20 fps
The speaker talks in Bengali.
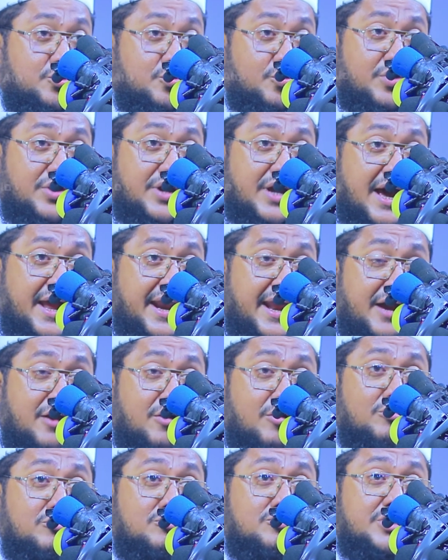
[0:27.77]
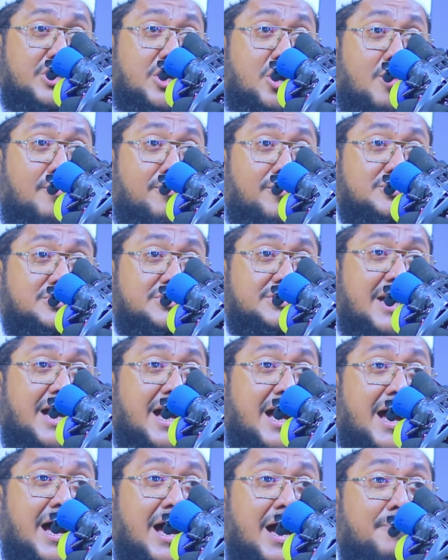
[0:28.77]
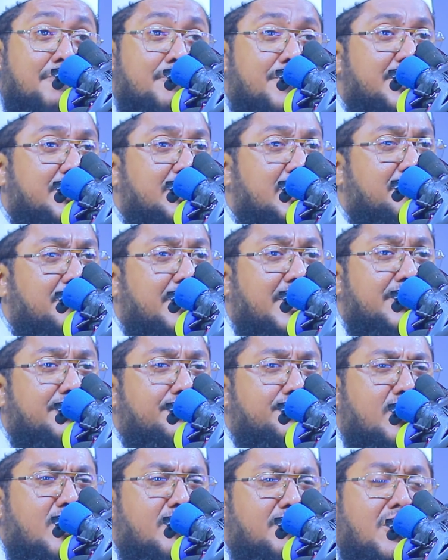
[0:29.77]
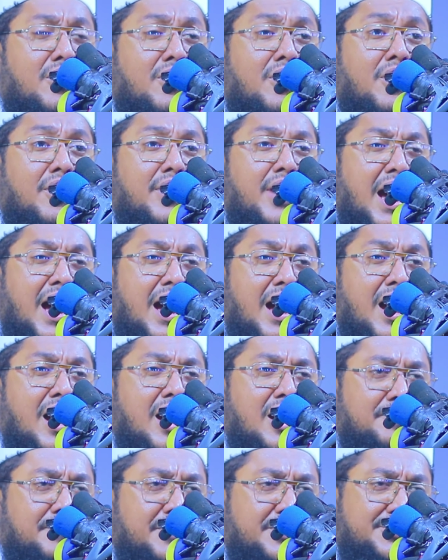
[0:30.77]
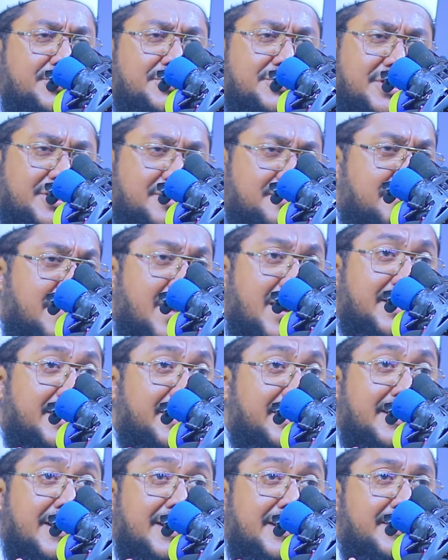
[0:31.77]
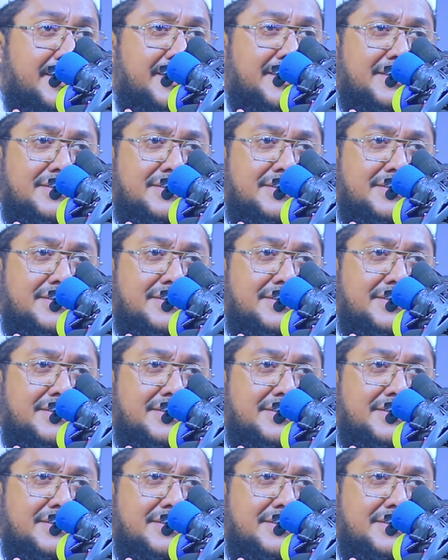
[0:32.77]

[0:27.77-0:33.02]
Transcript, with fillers: দুনিয়ার এখন যে অবস্থা পৃথিবীর সময় আর বেশি দিন বাকি নাই